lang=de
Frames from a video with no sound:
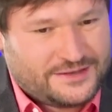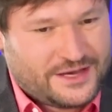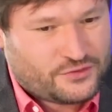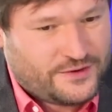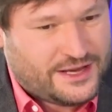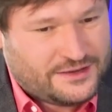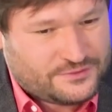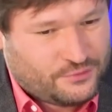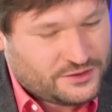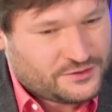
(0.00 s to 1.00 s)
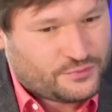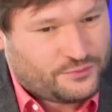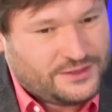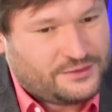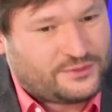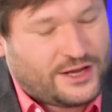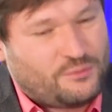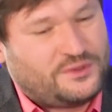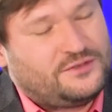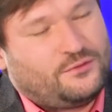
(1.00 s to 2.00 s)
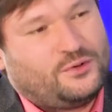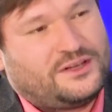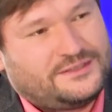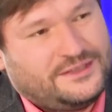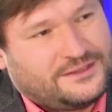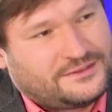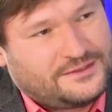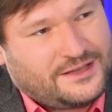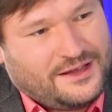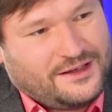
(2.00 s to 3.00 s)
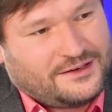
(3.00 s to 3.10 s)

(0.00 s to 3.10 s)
sehr schwer ist, Worte zu finden. Und darum bin ich froh, dass Sie hier sind.